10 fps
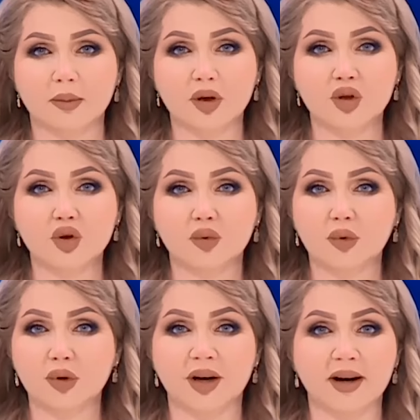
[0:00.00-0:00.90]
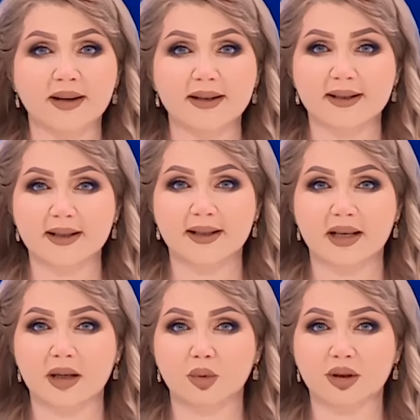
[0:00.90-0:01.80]
تشوفون هاي الصين
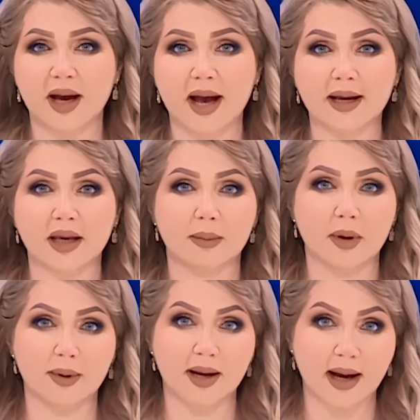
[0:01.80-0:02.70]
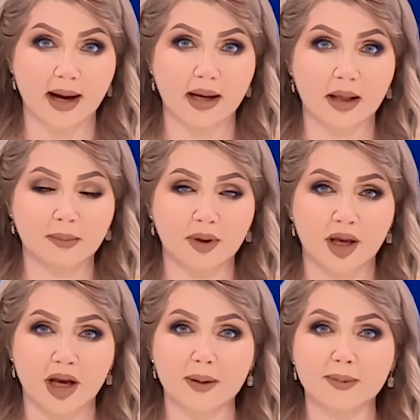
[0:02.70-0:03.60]
اللي متحكمة بالعالم
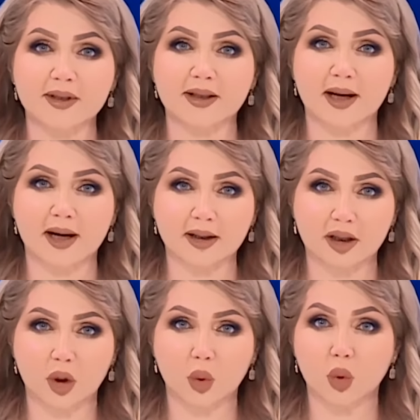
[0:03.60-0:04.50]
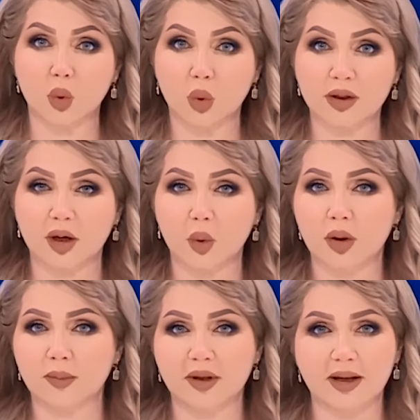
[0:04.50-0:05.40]
بصناعتها وقوتها
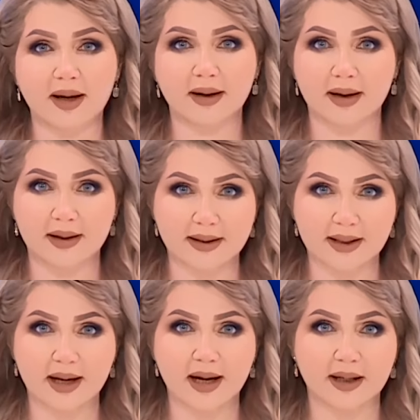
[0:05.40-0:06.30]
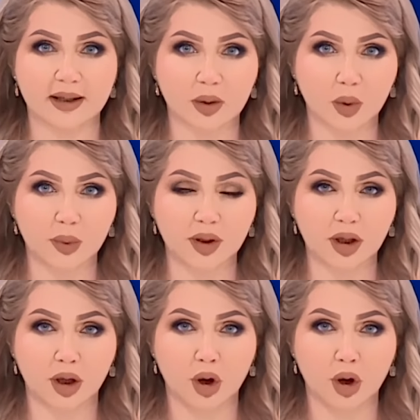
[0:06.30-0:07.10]
وامتلاكها للسلاح النووي